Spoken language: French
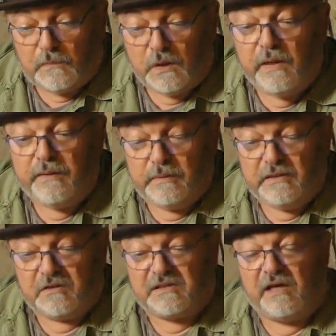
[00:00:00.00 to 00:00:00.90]
Ouais,
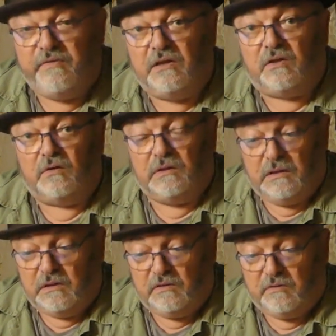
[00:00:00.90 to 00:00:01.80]
les anciens avaient le temps
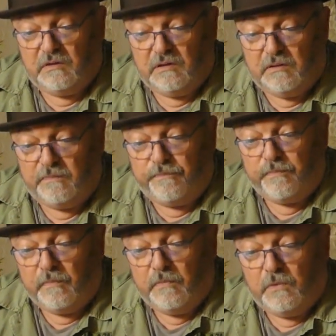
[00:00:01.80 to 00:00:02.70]
et
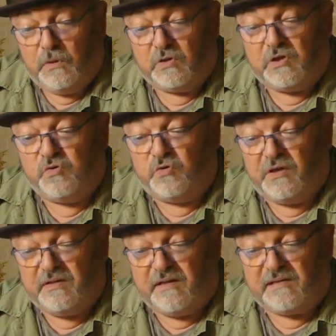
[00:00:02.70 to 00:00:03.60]
donc ils
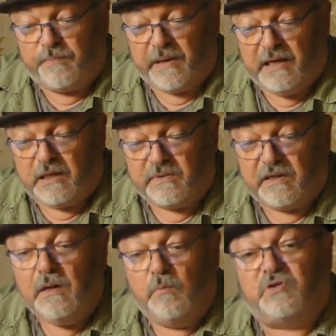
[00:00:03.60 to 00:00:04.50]
utilisaient des appareils comme ça.
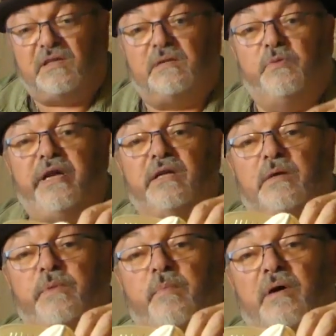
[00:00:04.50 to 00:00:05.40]
Bon, ça c'est moderne
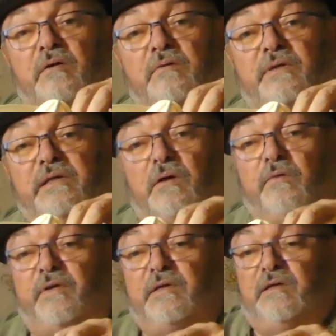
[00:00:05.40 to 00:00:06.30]
quand même, hein, on va dire.
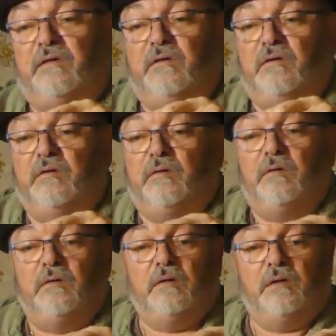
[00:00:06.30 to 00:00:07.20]
Enfin, les...
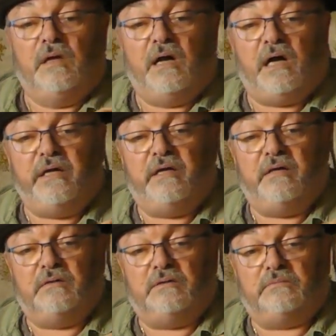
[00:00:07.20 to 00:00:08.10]

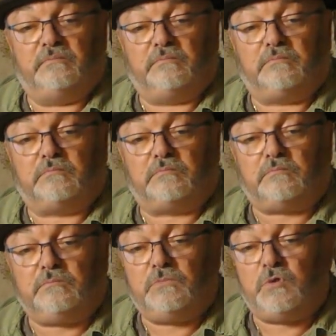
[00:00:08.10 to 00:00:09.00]
Allez,
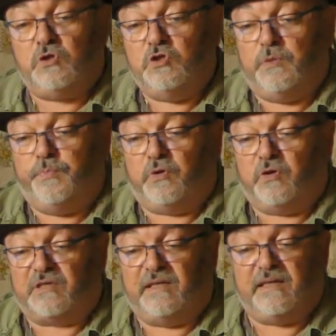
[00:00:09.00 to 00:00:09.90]
je sais plus de
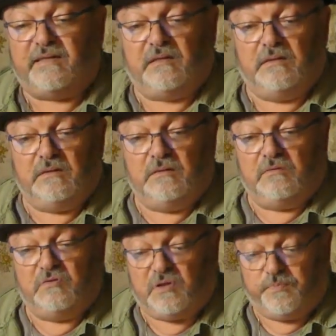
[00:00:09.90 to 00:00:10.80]
quand ça date,
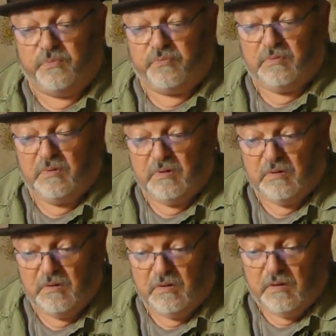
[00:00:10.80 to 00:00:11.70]
je sais plus.
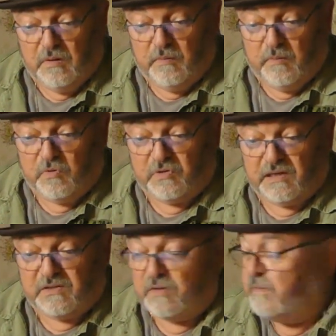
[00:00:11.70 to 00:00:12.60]
Bon, c'est
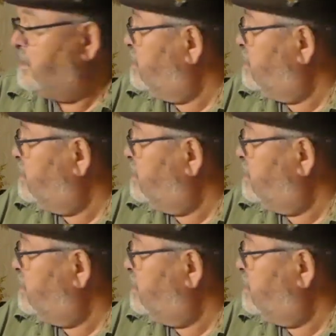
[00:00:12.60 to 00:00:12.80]
récent.